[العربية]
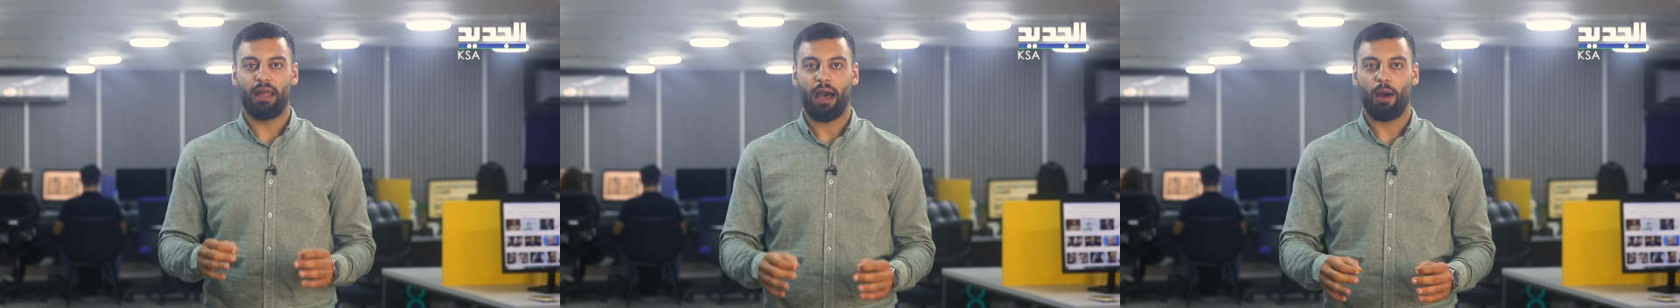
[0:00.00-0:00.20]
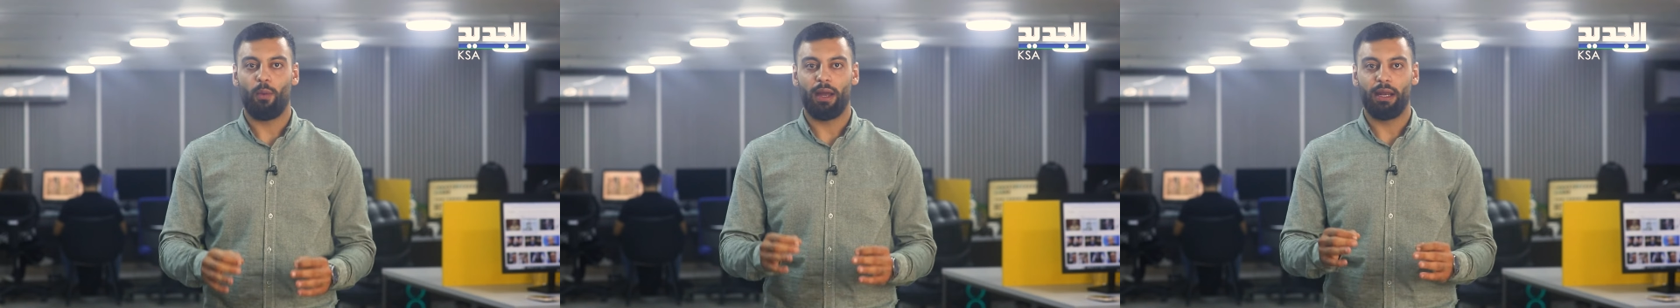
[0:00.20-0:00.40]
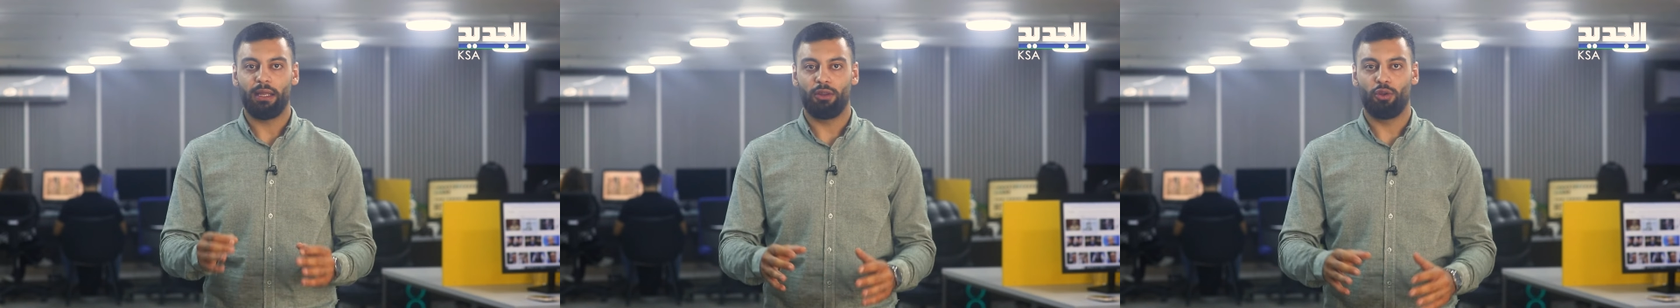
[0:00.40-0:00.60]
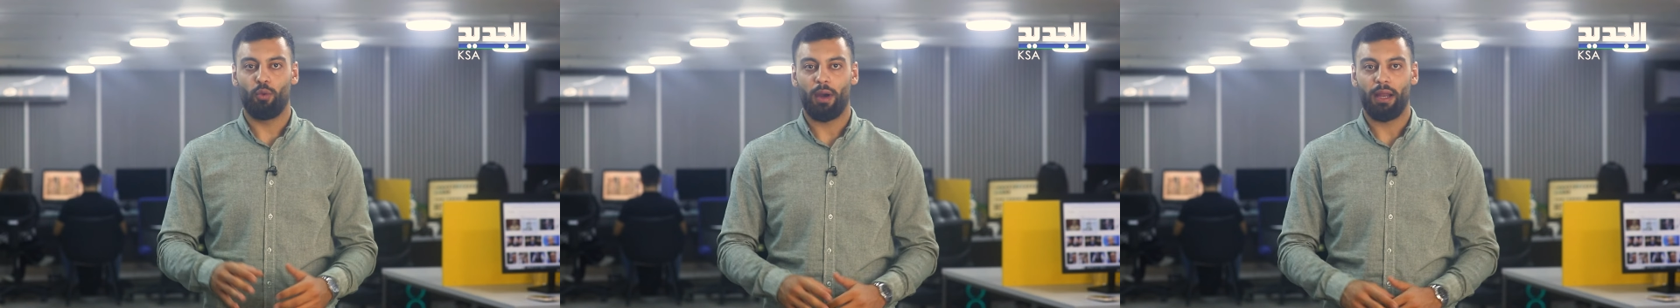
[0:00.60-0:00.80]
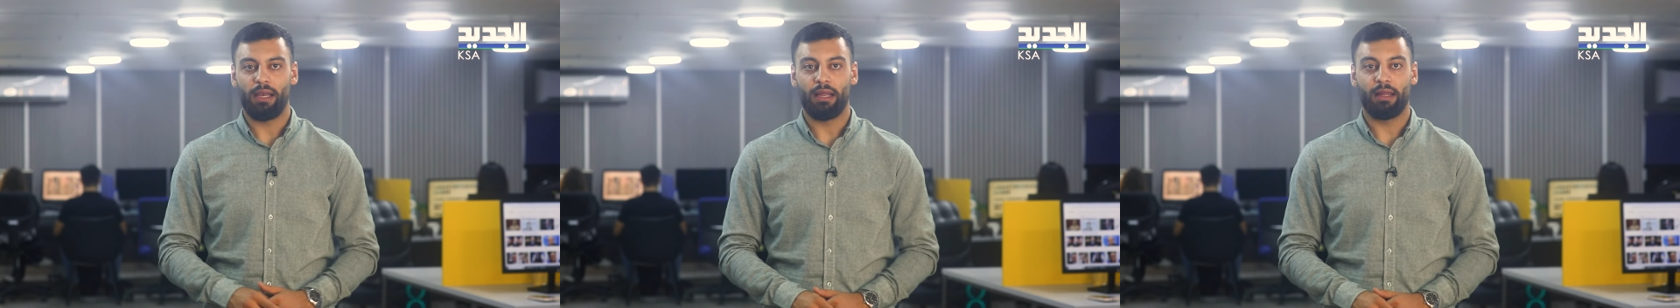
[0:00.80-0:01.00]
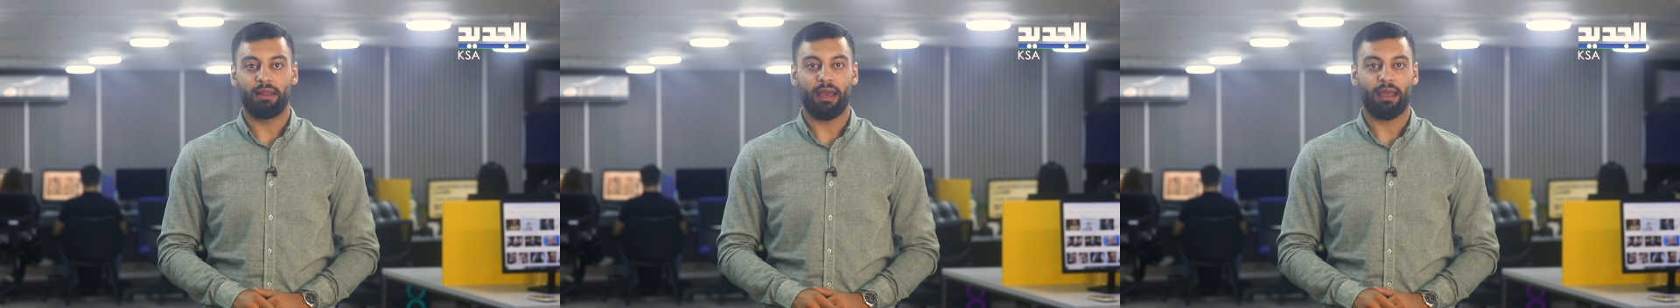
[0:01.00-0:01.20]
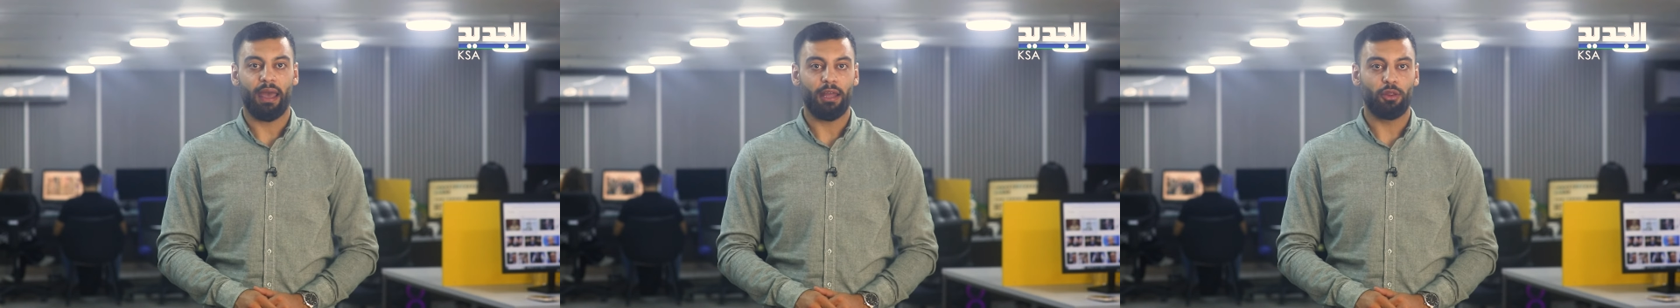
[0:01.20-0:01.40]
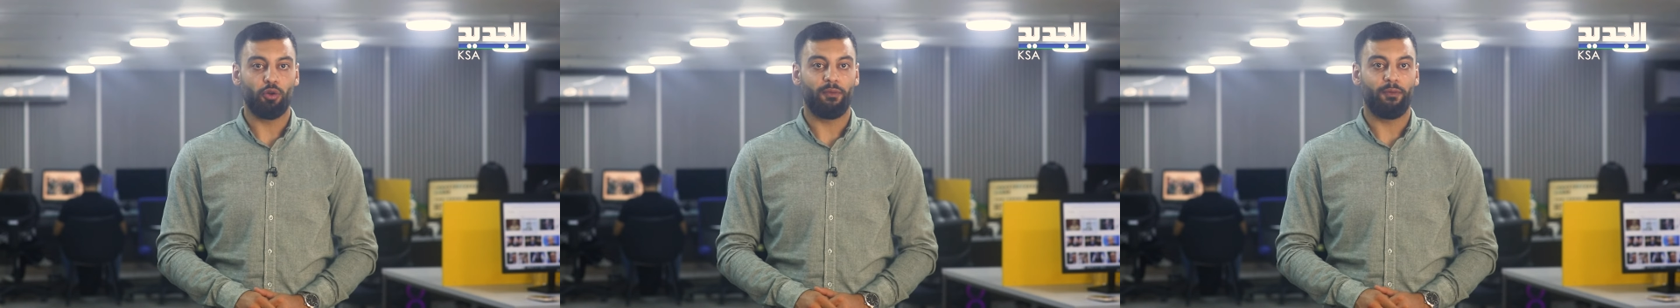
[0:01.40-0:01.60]
دعوة للدول
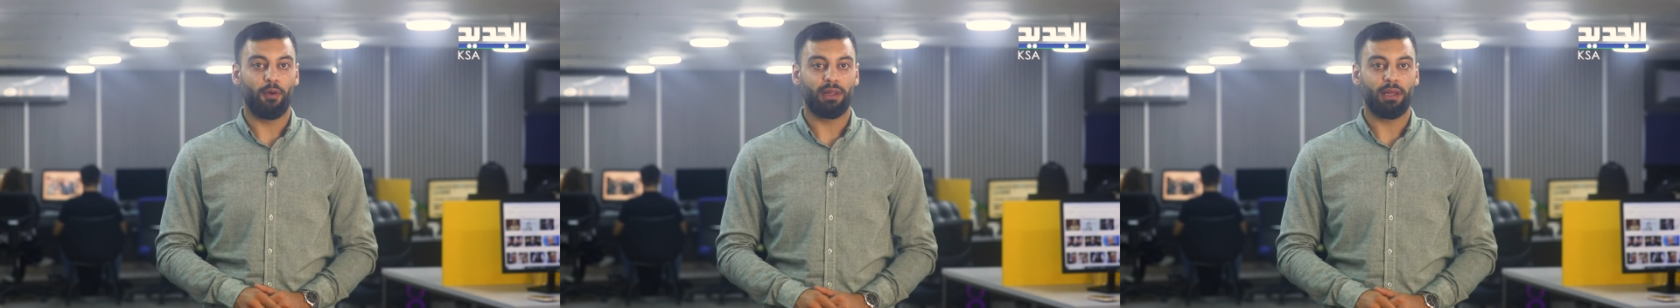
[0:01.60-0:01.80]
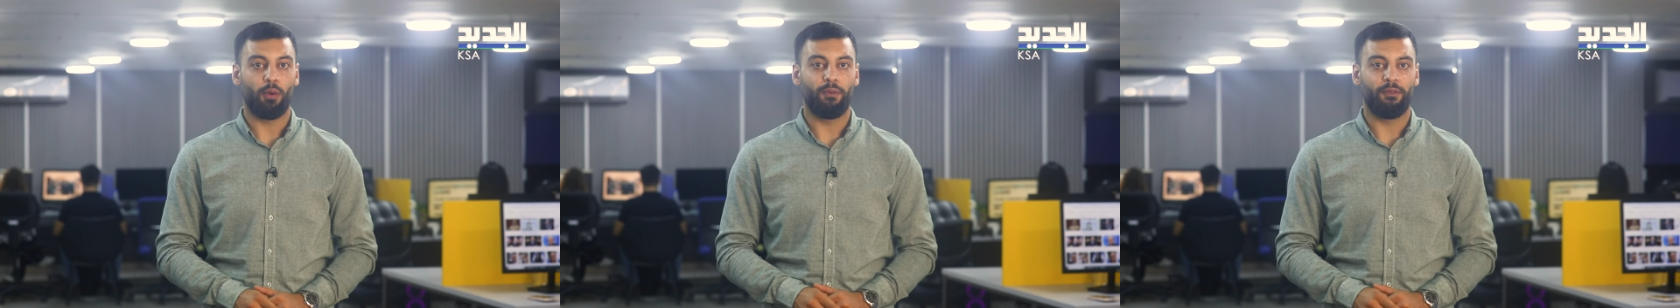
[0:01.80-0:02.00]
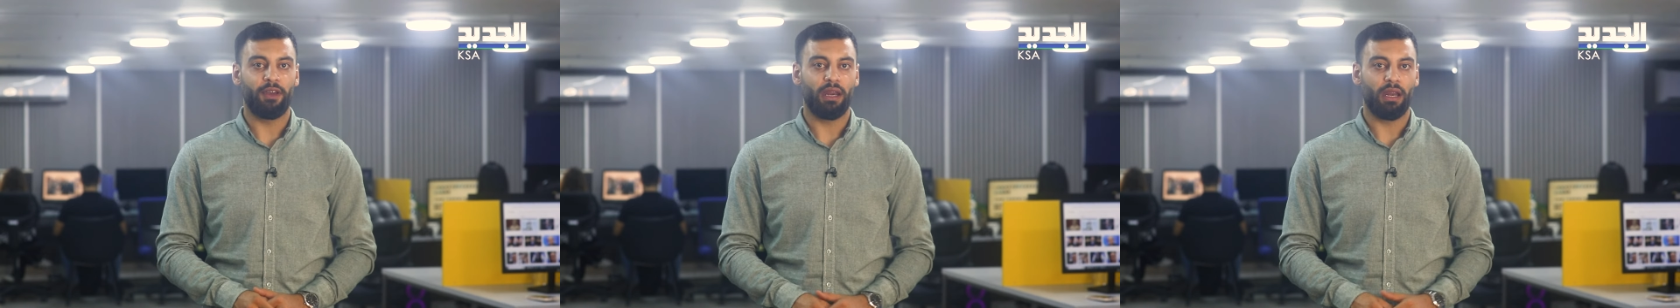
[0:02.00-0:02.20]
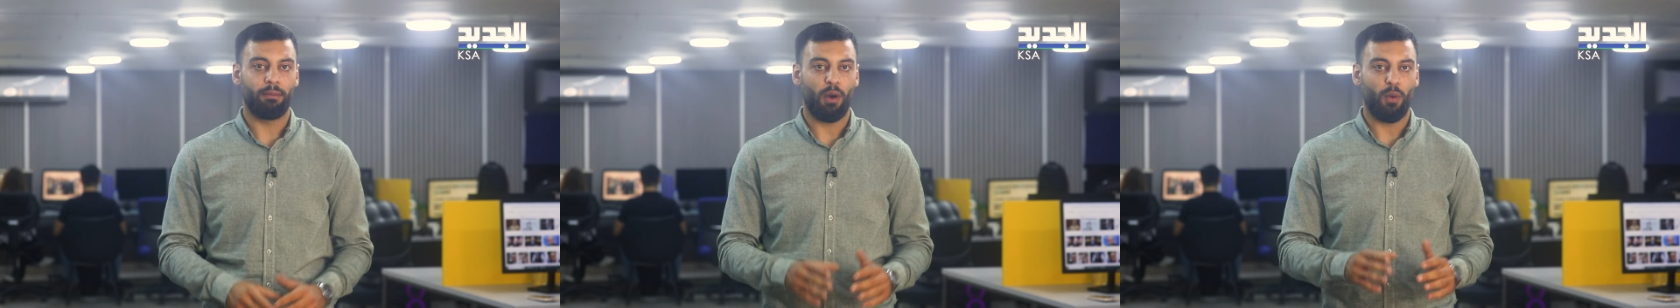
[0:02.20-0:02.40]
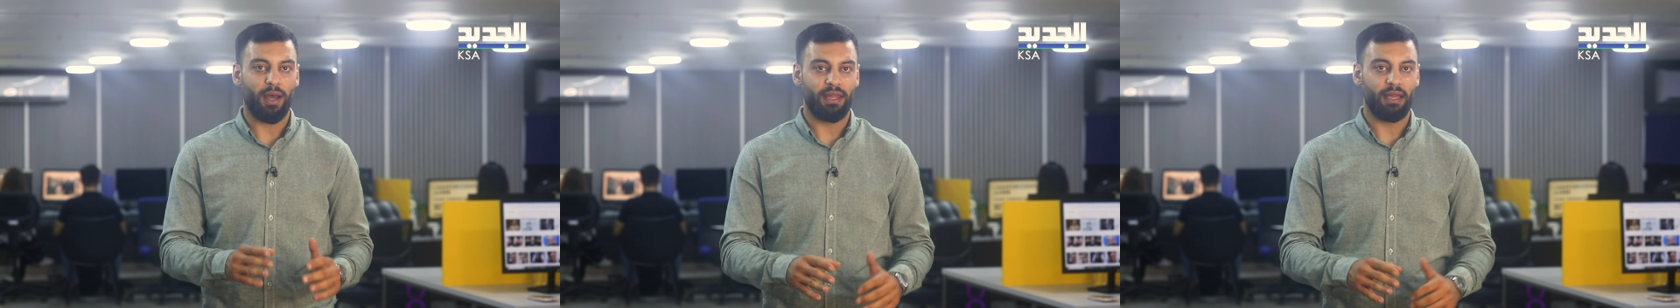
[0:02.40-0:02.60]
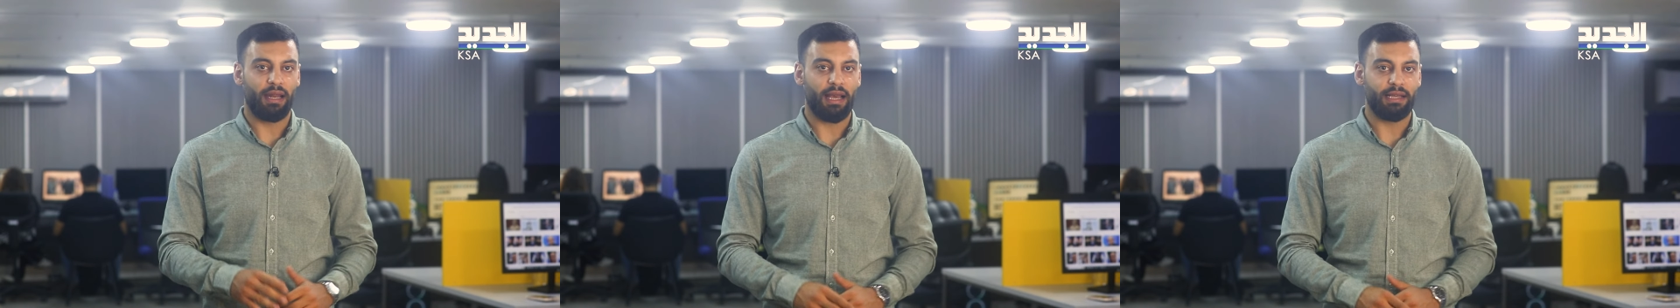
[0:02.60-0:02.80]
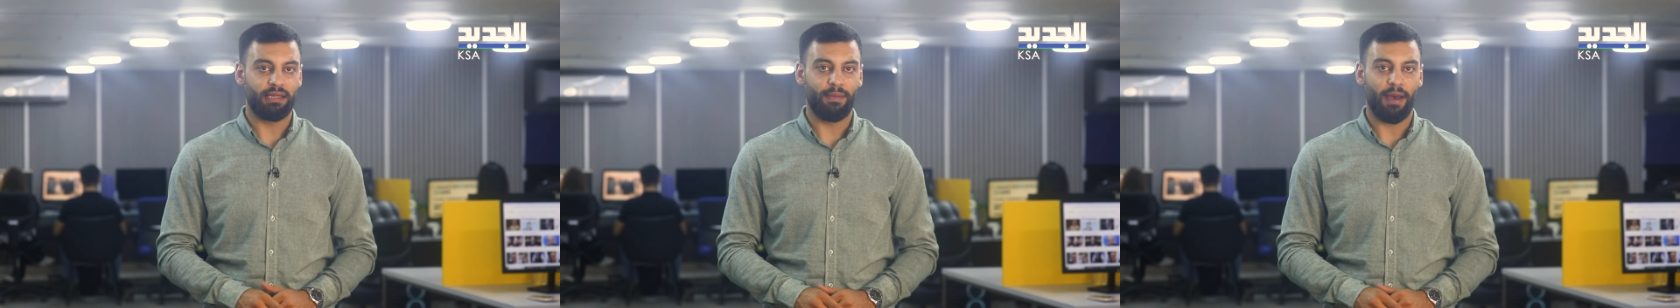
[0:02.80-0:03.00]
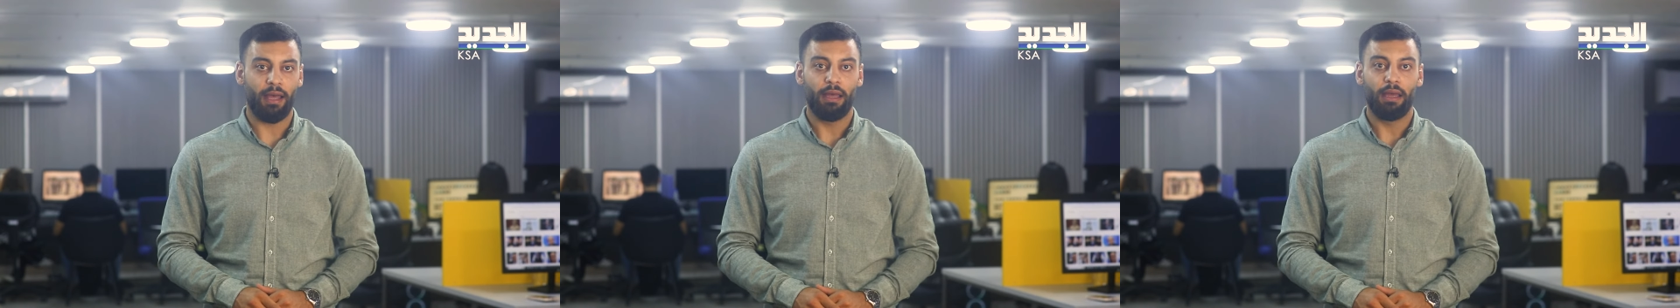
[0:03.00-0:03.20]
للتكاتف وتوفير المواد
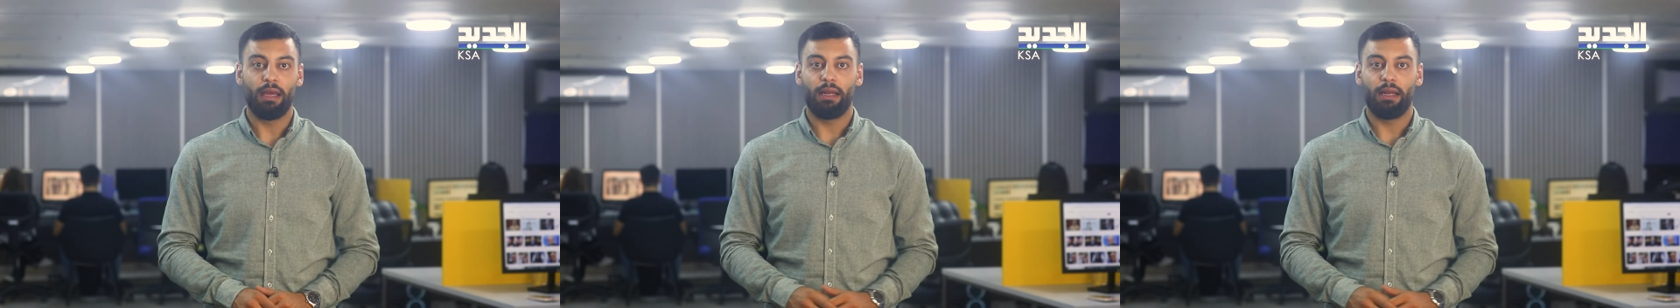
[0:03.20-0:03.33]
اللازمة